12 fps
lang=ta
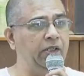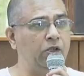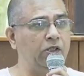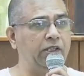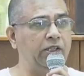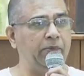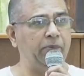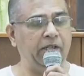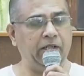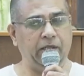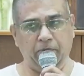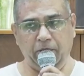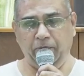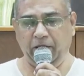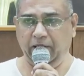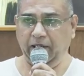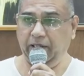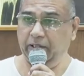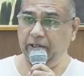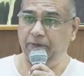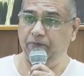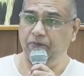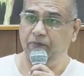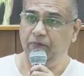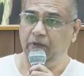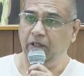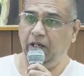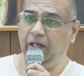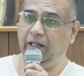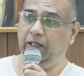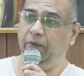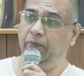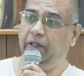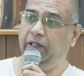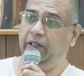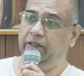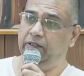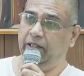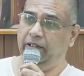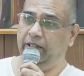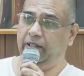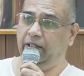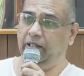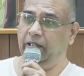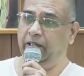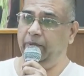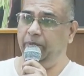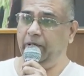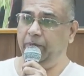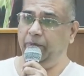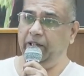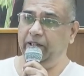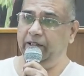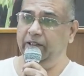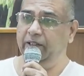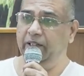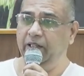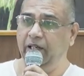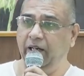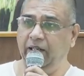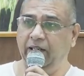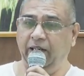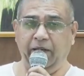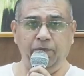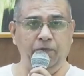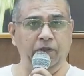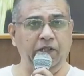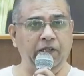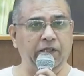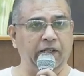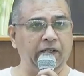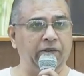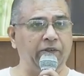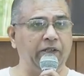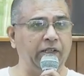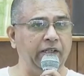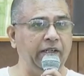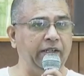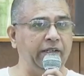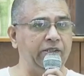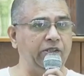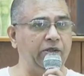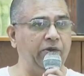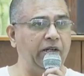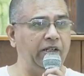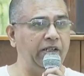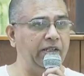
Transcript: ஒருத்தரையுமே நம்ப மாட்டார்கள் எல்லாரையுமே சந்தேக கண்ணிலே பார்ப்பாங்க ஆனால் அன்பு இருக்கிறவங்க என்ன செய்வாங்க